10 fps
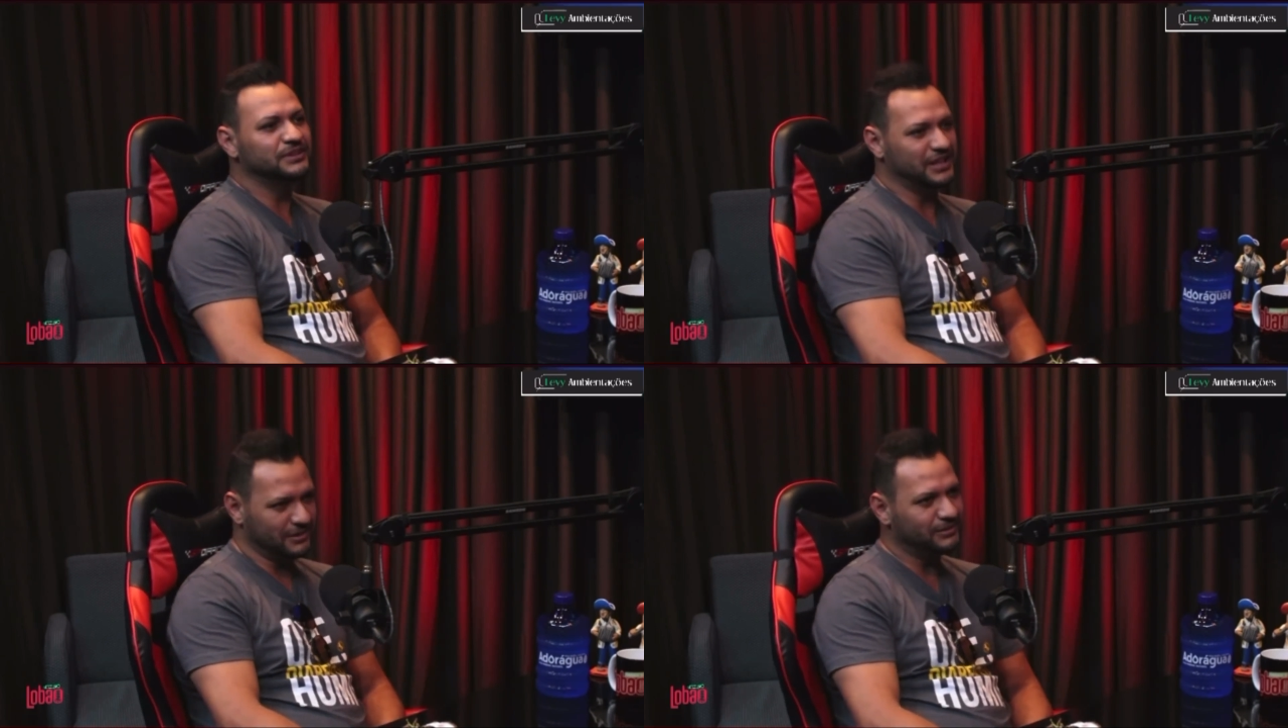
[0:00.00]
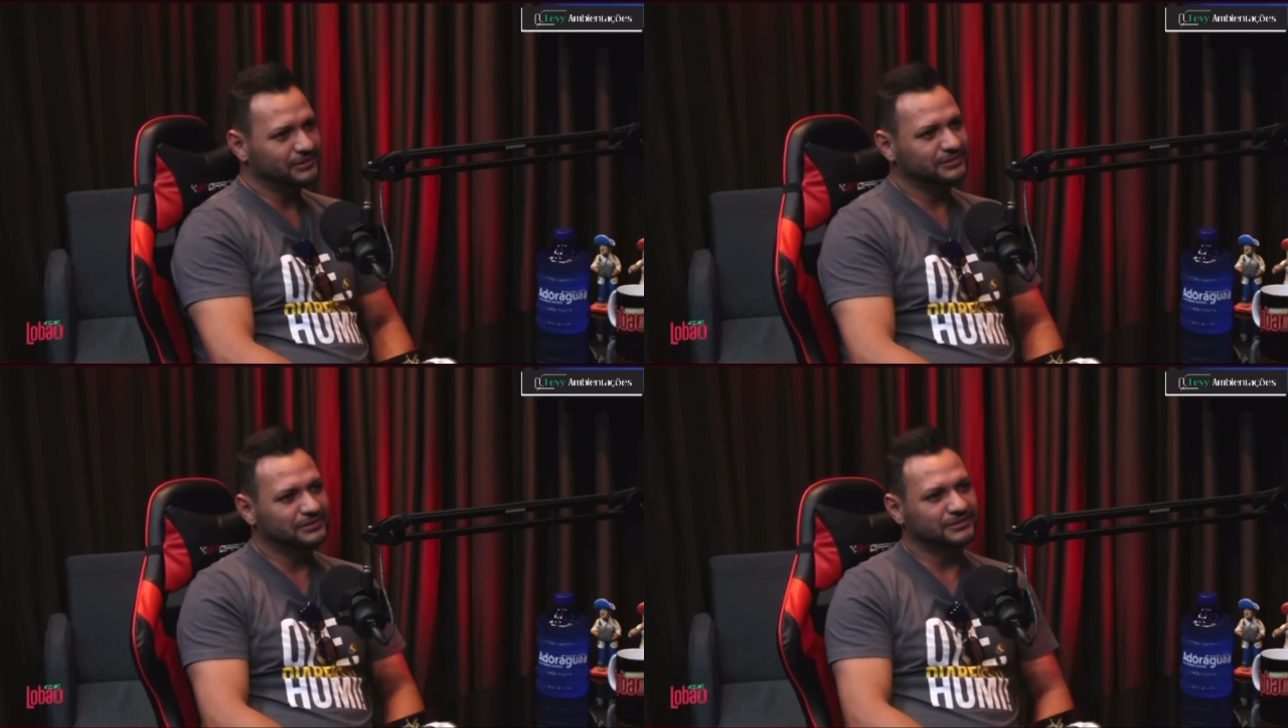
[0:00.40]
Entendeu?
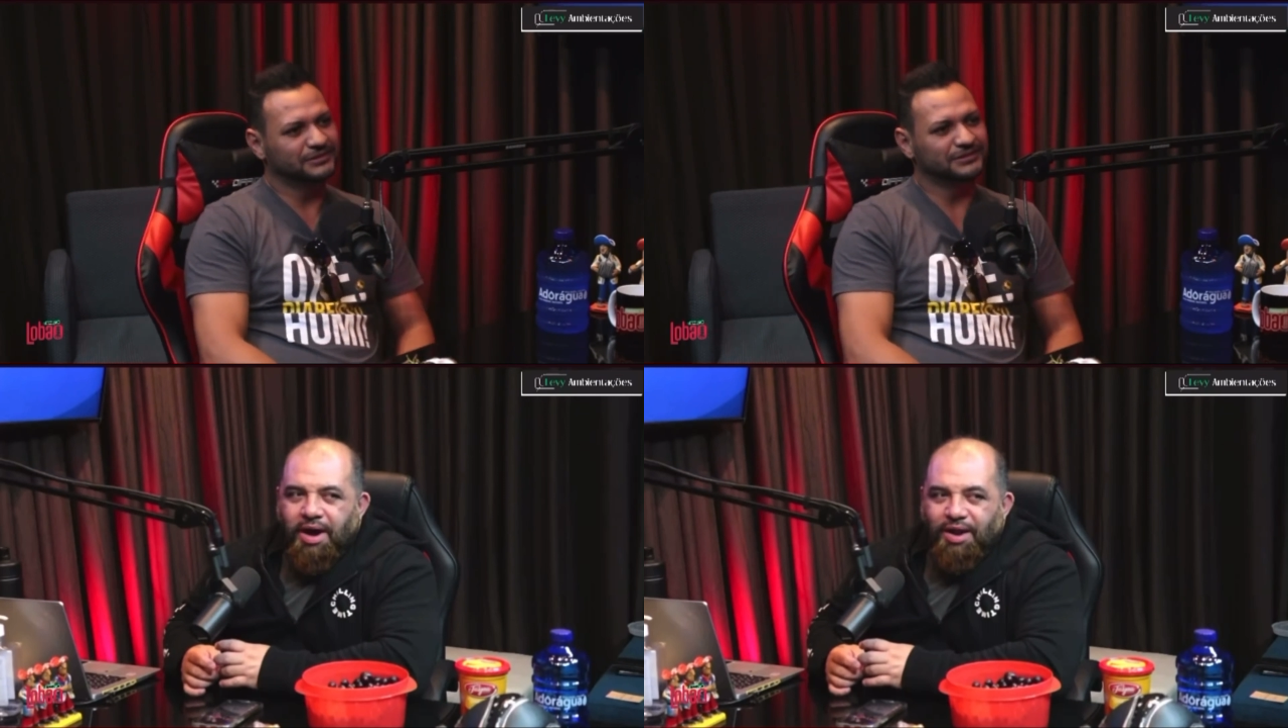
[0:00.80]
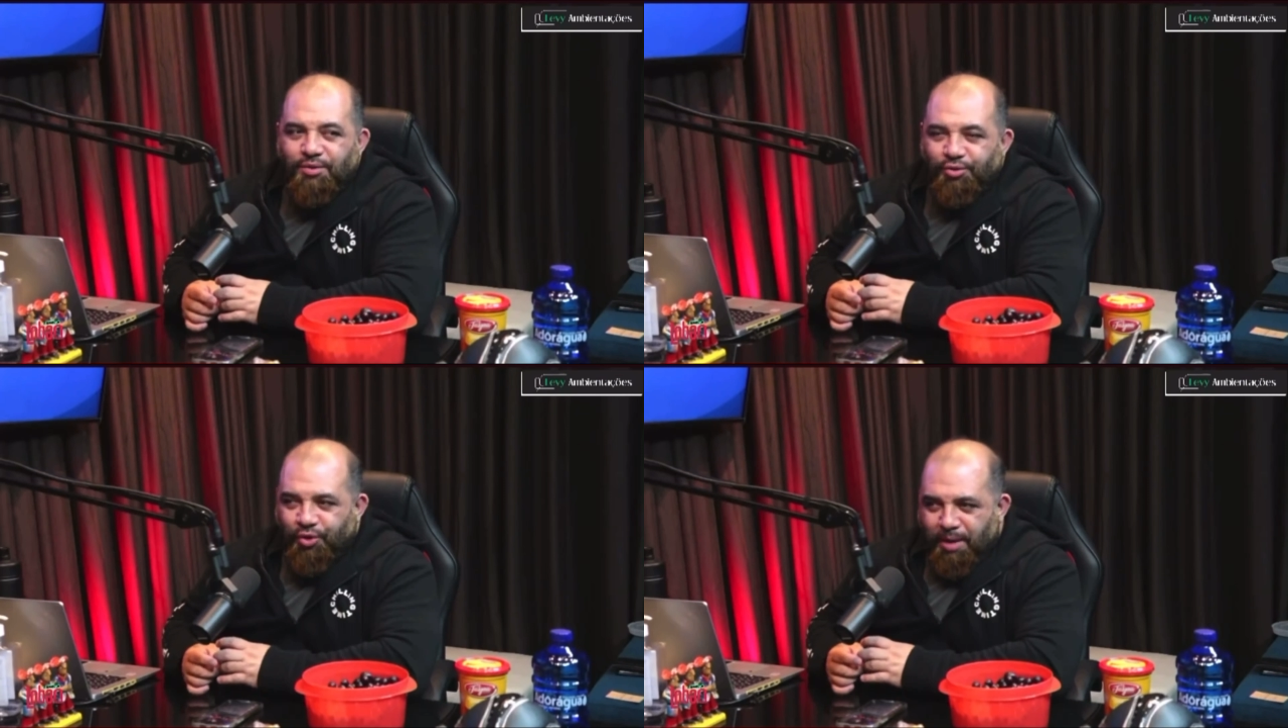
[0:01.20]
Tem um cara
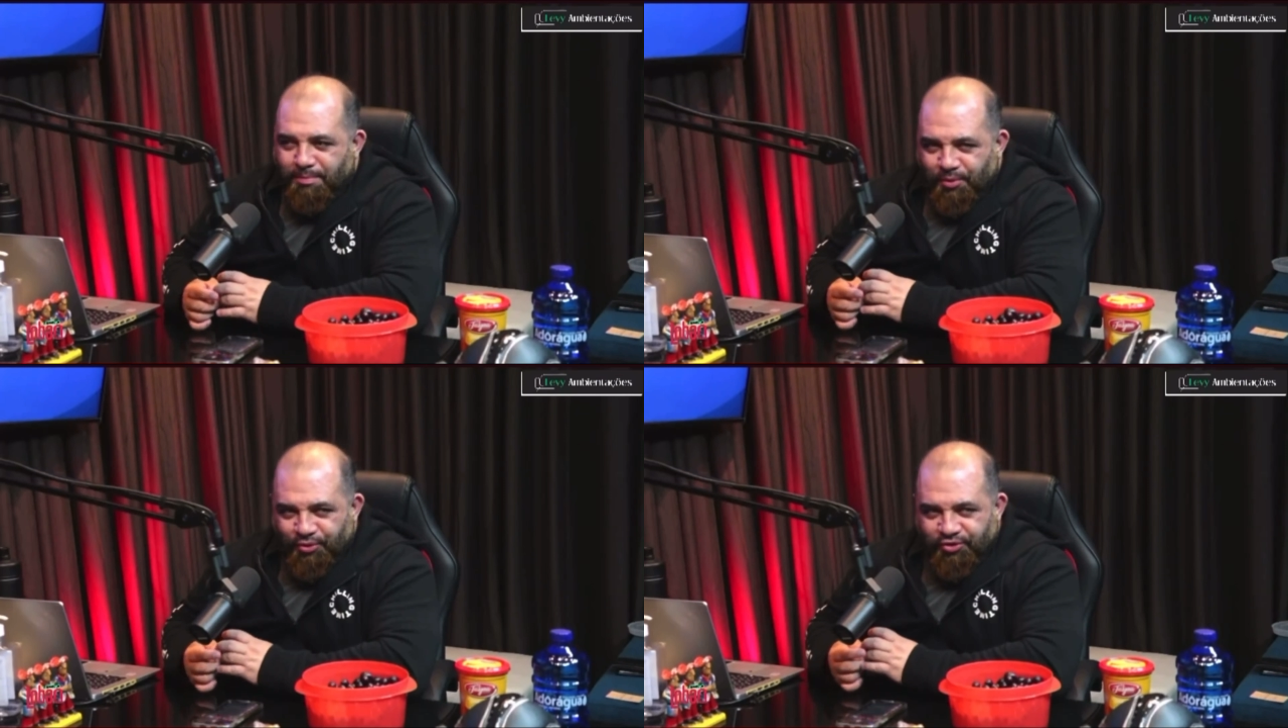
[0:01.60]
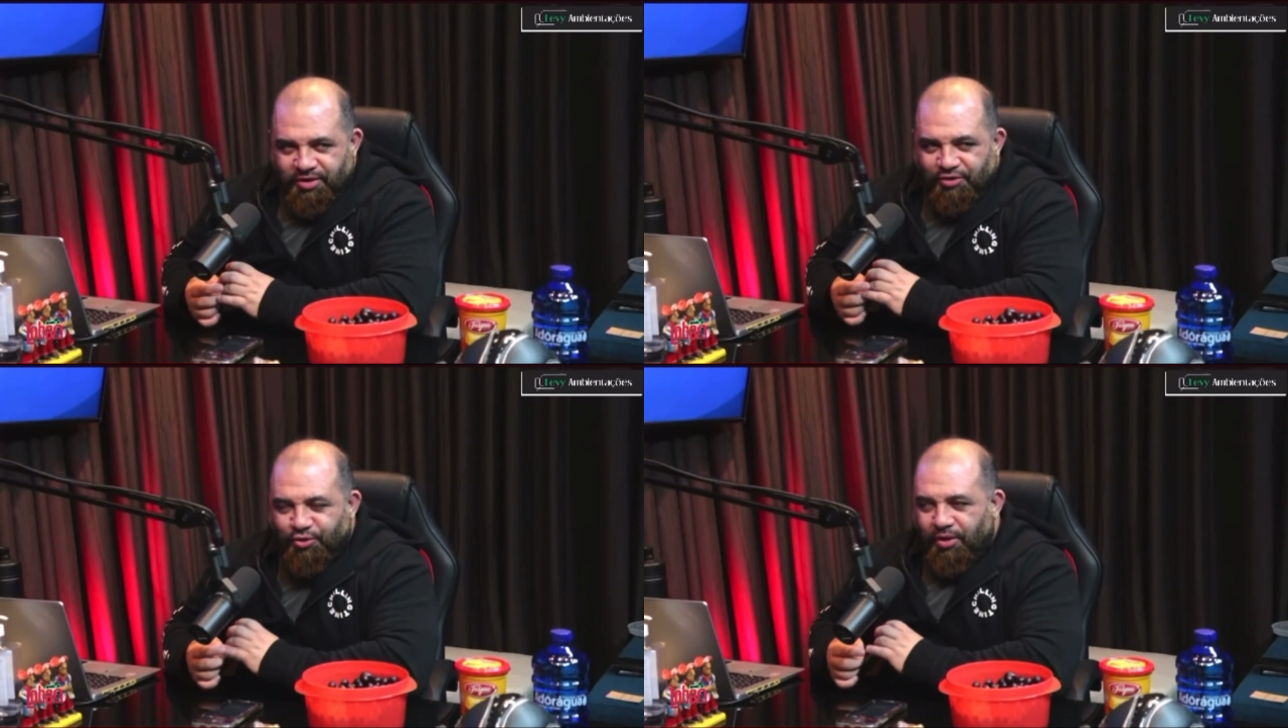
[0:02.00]
no trap hoje que
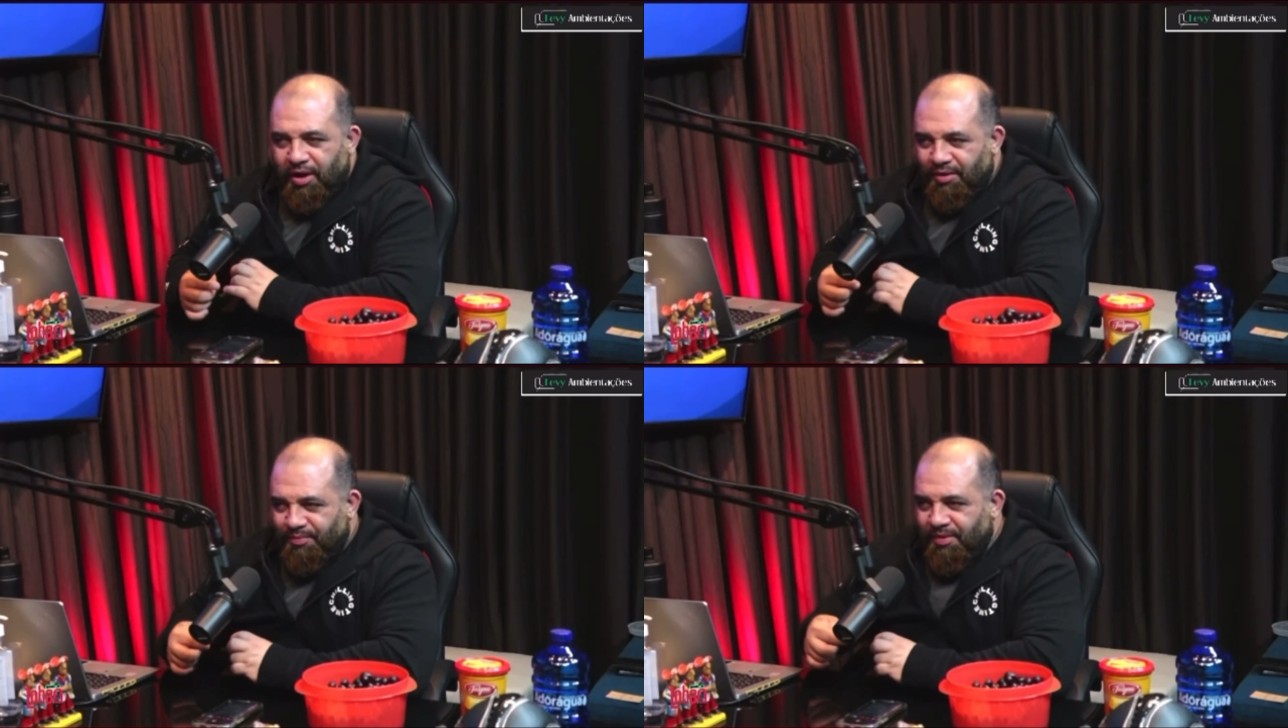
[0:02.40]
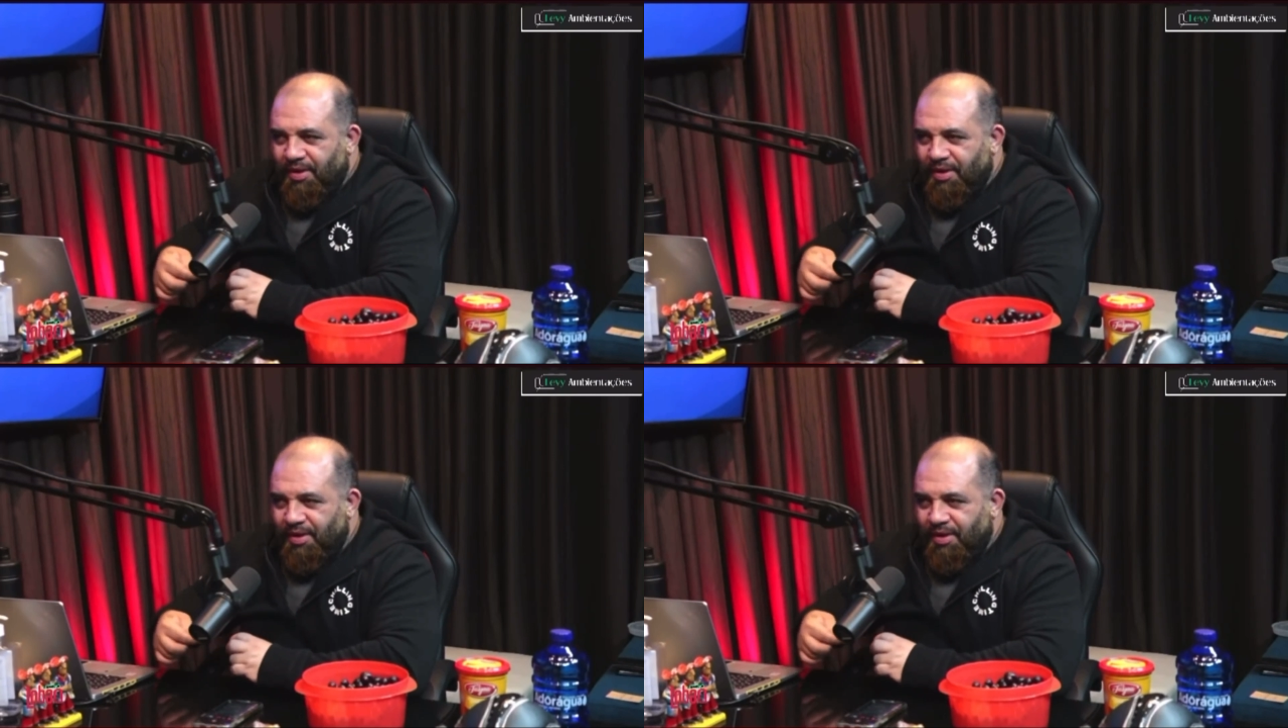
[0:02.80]
tá estourado.